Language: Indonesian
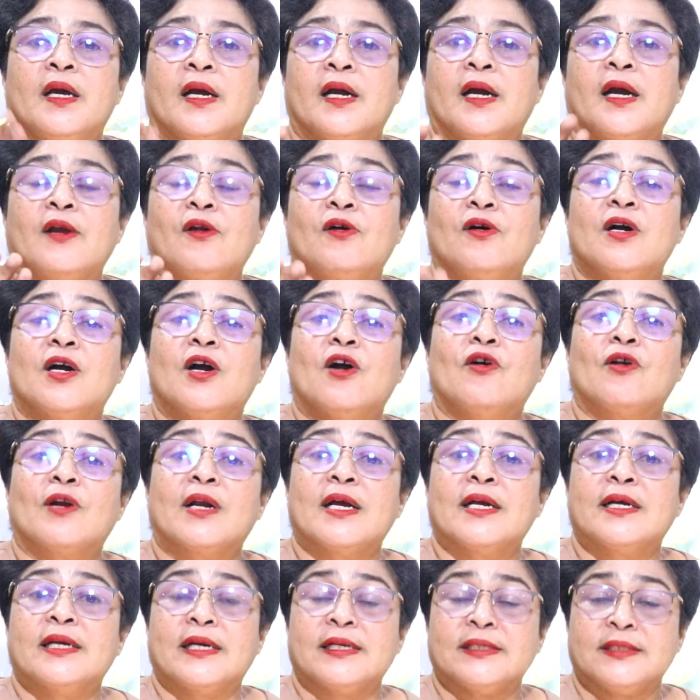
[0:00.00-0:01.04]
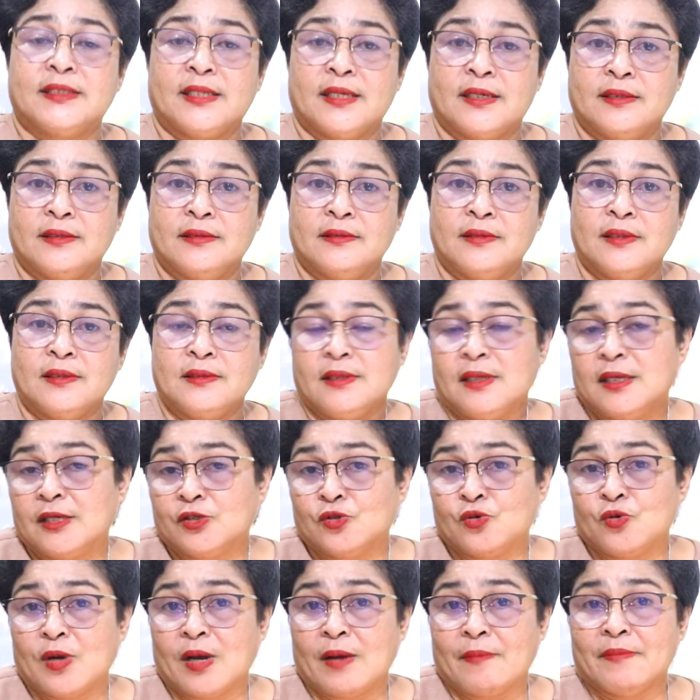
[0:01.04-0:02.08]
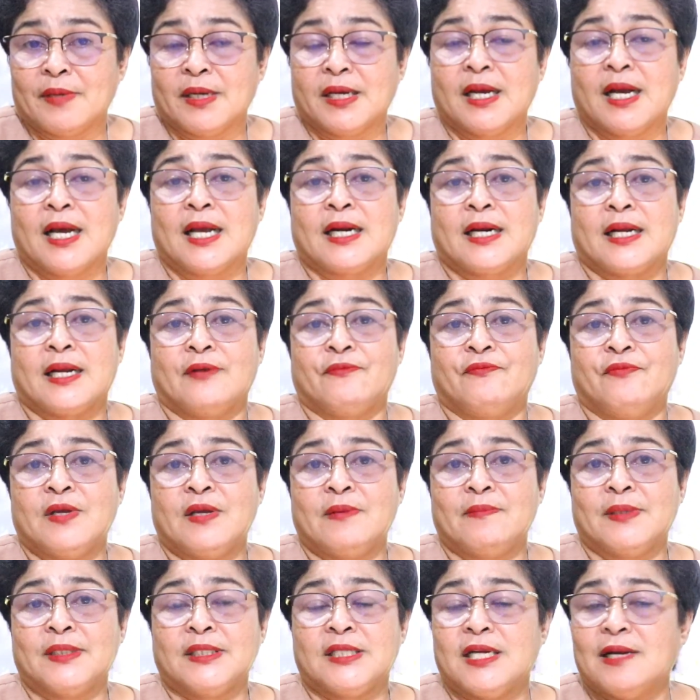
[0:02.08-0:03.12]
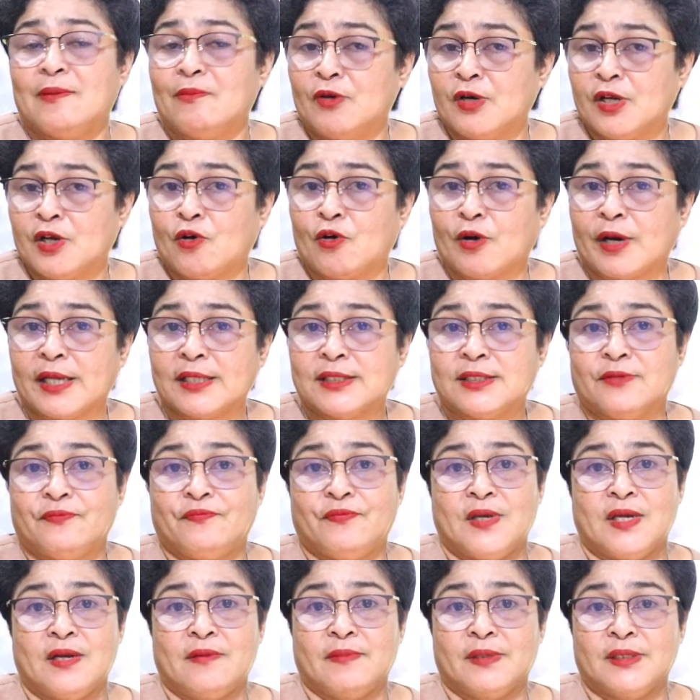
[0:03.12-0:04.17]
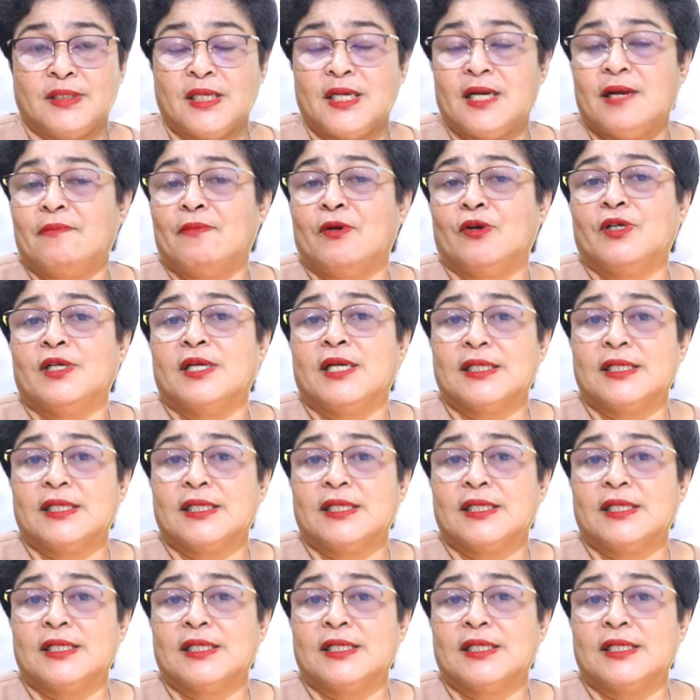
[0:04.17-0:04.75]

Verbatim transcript: Kalau engkau orang Kristen yang tidak suka mendengarkan firman, tidak mau dikoreksi firman, tidak mau